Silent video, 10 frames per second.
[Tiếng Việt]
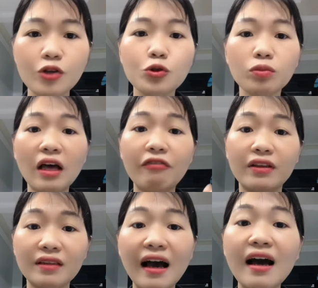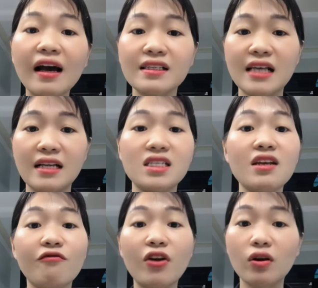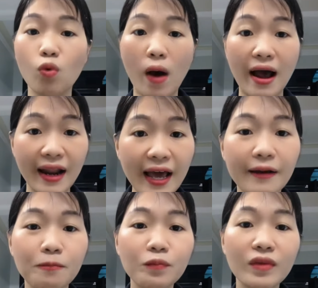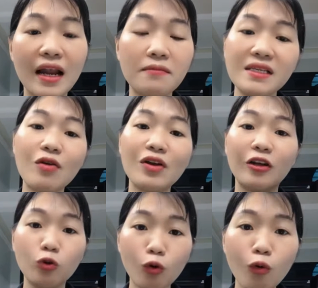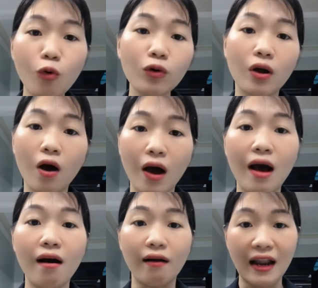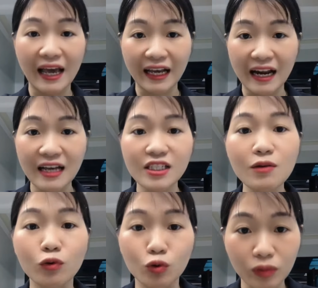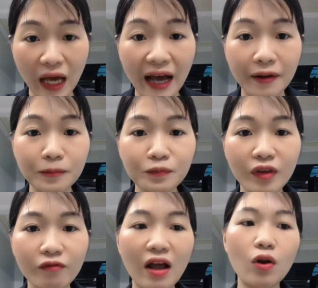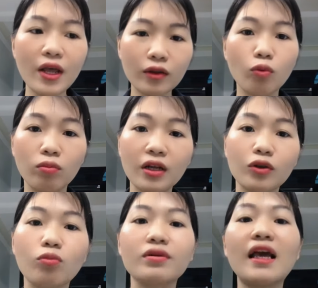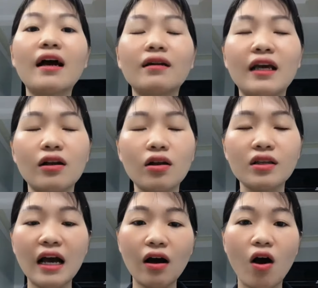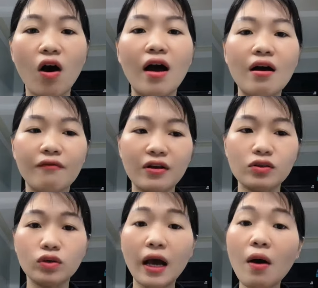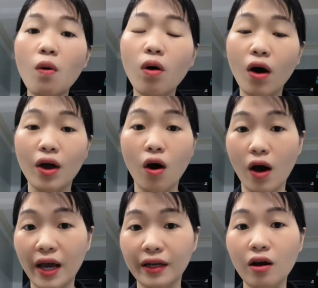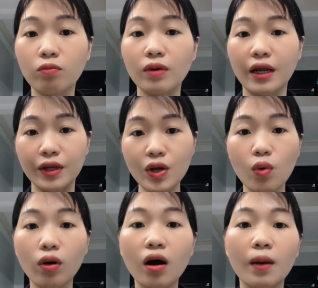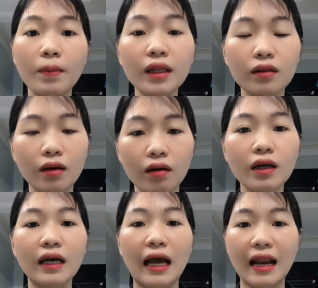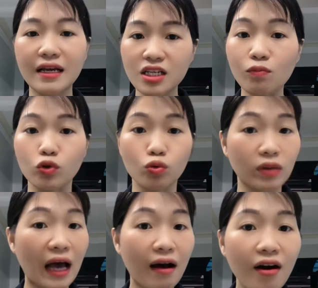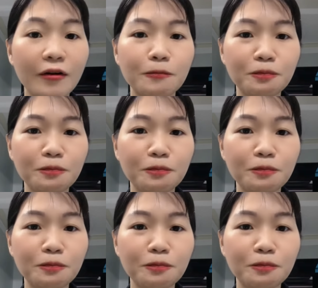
chúng ta phải tăng cái giá trị phần quà lên để làm sao để thu hút họ ở lại cái livestream của chúng ta và liên tục liên tục nhắc đến nhắc họ và kêu gọi họ hành động để nhiều người biết tới cái livestream của chúng ta hơn